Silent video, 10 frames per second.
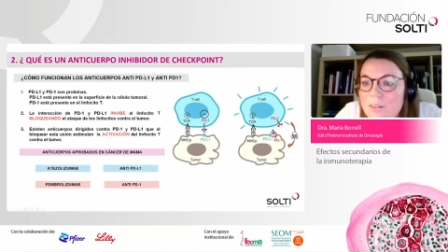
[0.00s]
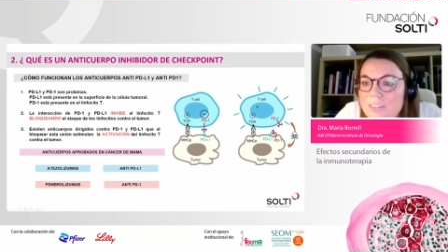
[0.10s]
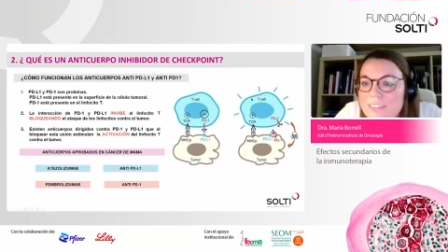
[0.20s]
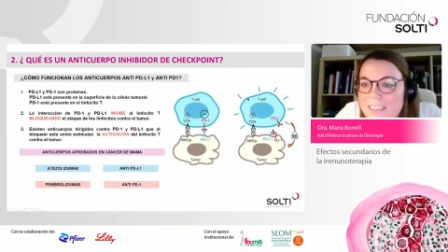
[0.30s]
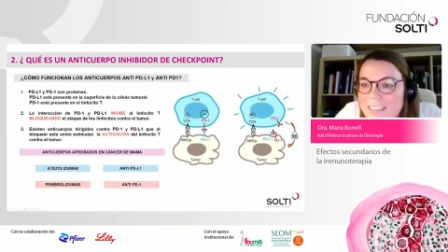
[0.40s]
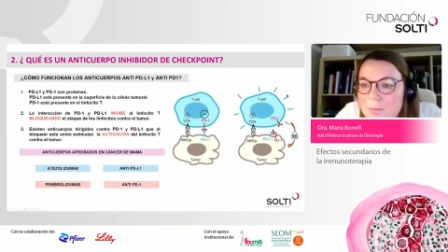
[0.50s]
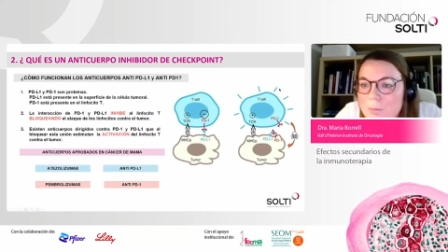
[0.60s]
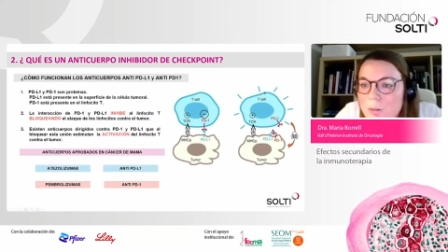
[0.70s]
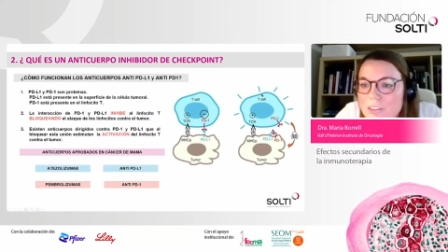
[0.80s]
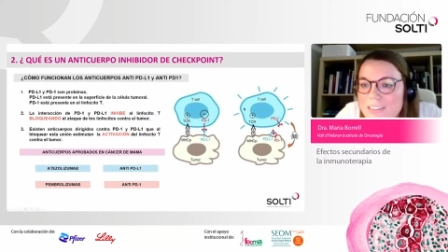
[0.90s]

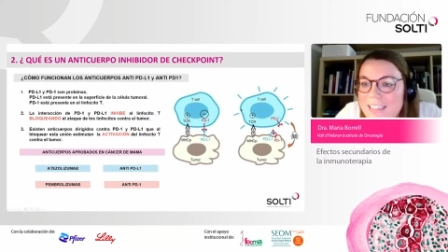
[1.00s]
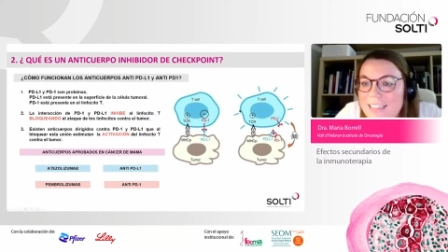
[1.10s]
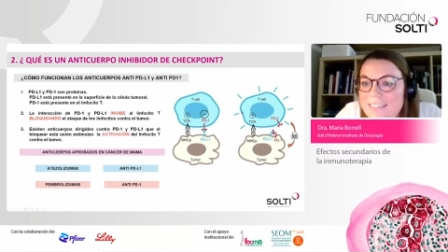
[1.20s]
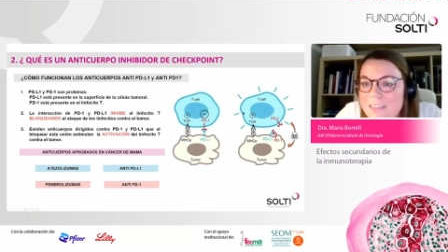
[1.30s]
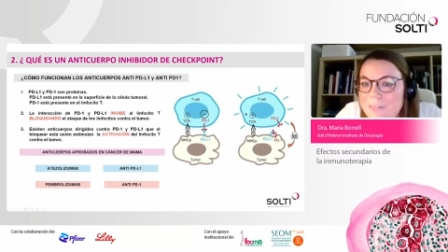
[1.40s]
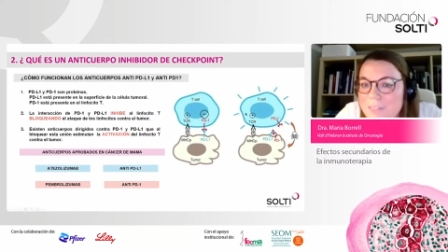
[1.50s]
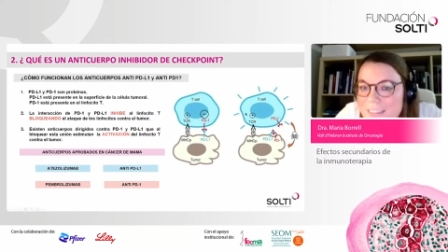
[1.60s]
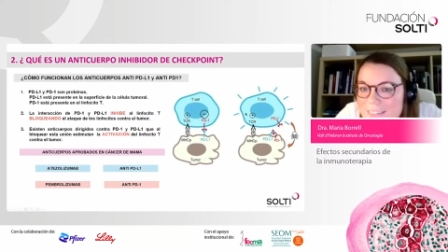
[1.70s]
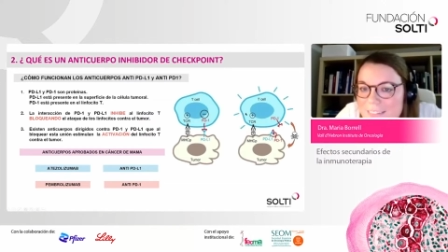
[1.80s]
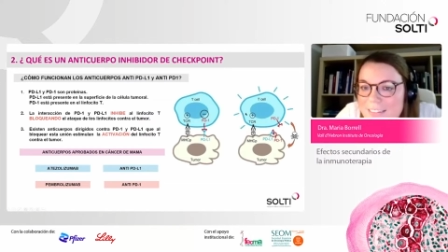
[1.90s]
conseguimos que las
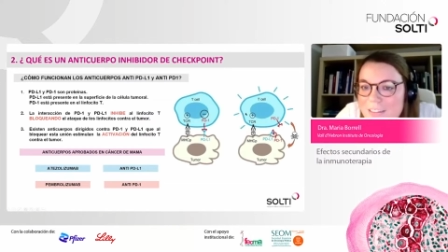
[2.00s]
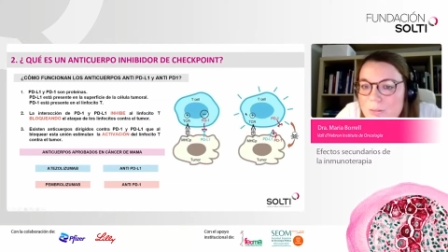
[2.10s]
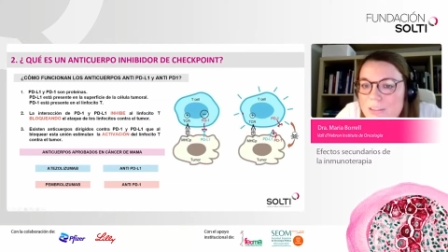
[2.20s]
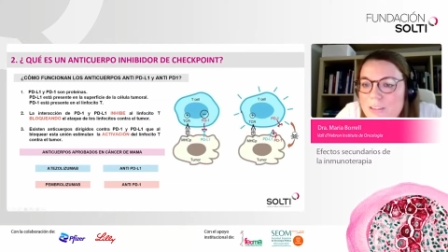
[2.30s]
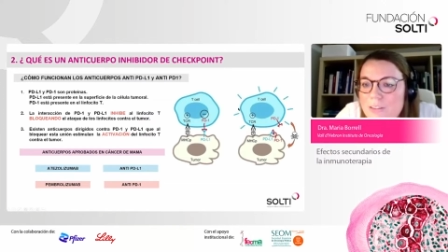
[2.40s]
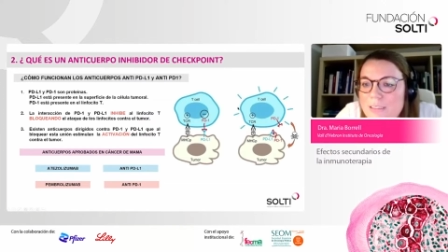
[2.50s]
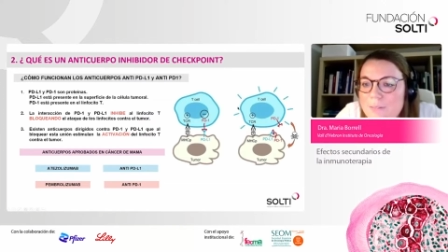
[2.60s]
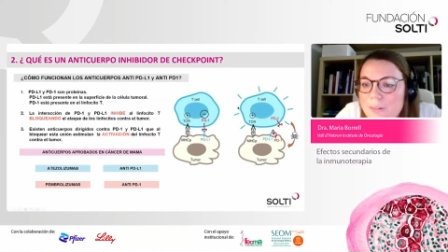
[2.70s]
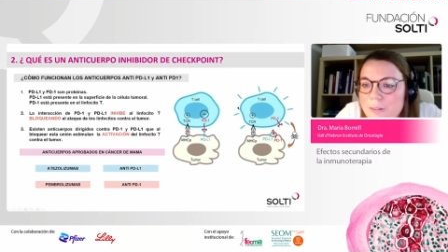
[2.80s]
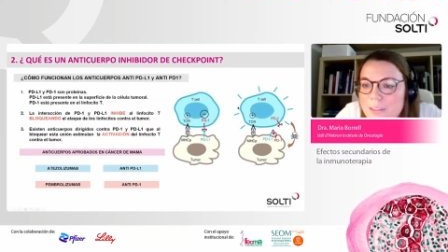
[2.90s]
defensas, nuestros
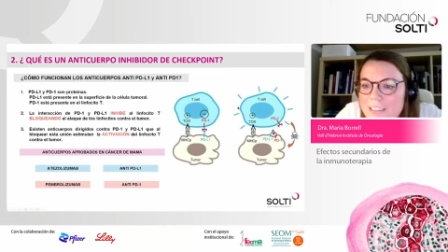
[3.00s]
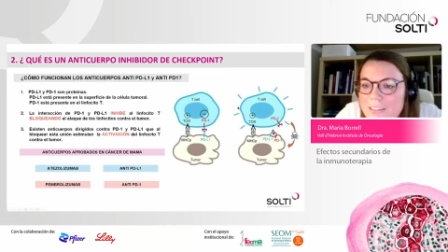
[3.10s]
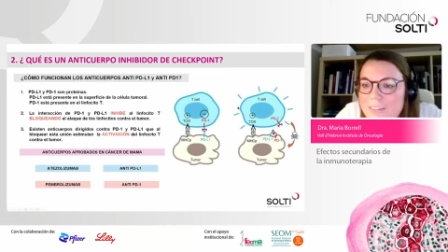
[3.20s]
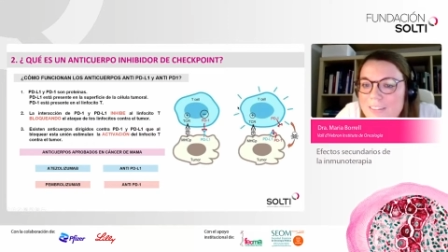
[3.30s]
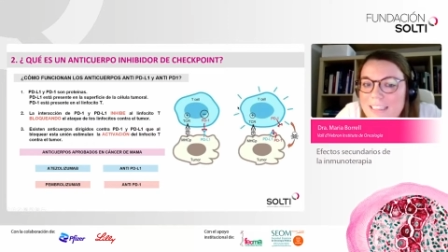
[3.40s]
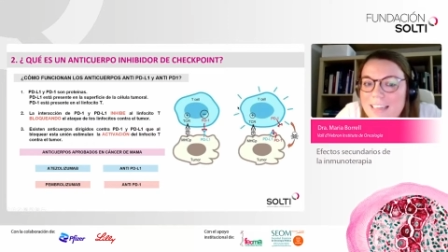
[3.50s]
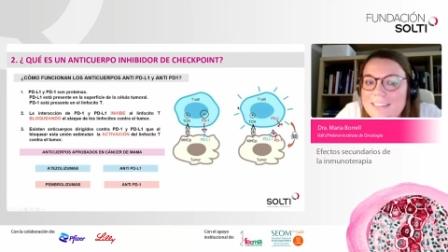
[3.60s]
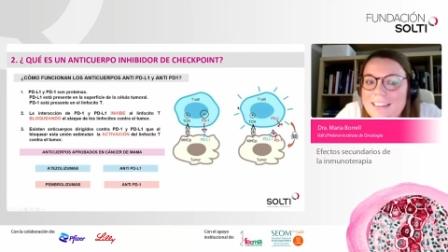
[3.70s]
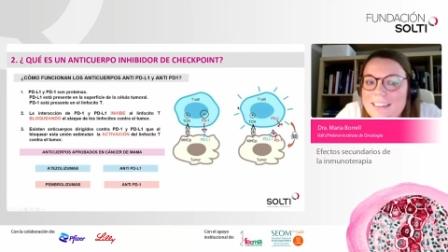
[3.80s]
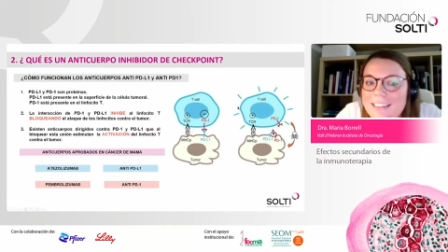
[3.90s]
linfocitos,
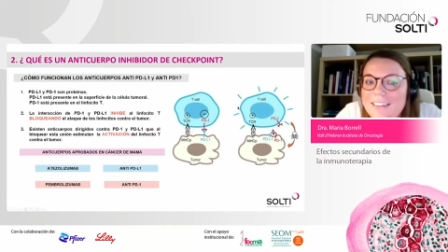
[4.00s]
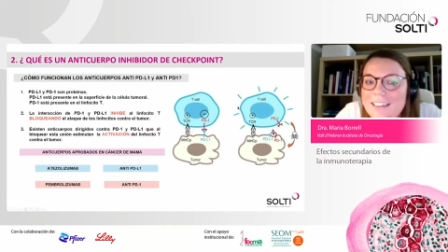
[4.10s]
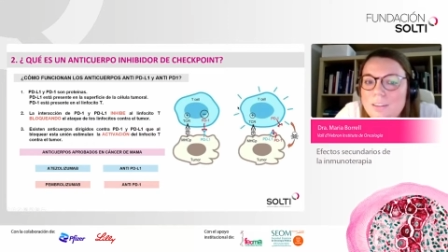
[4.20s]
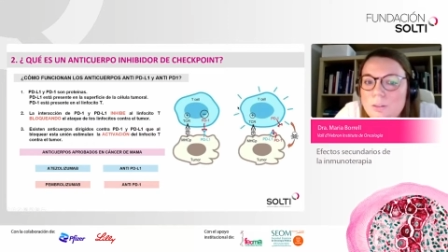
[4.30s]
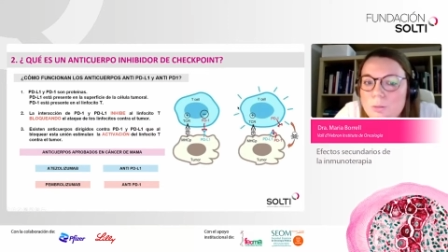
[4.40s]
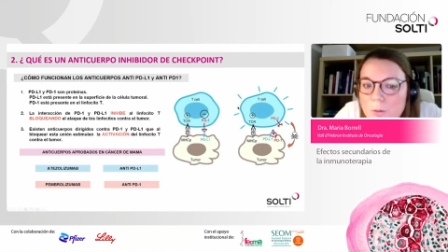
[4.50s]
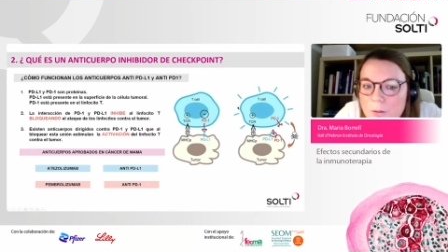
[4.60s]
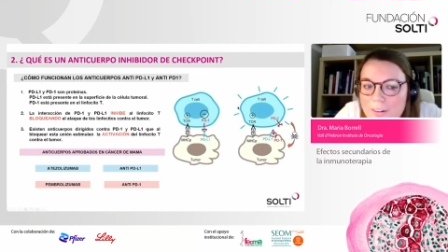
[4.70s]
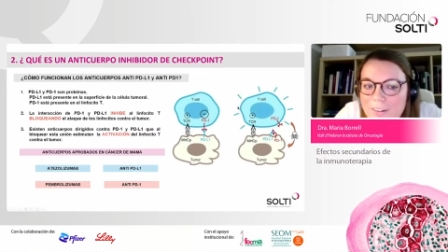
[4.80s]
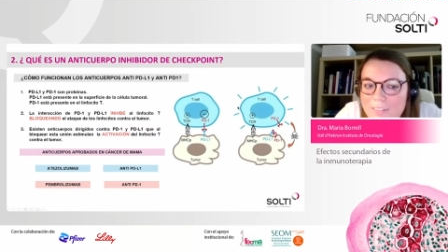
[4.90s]
ataquen el
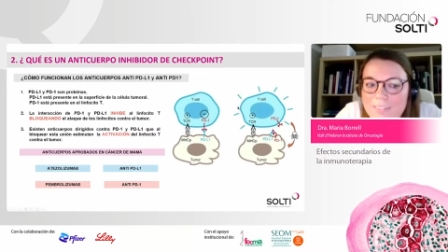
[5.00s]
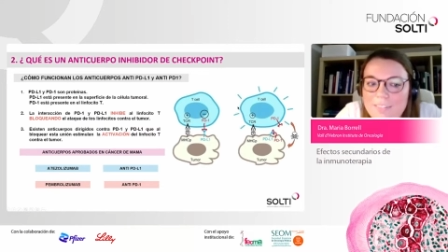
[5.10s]
tumor.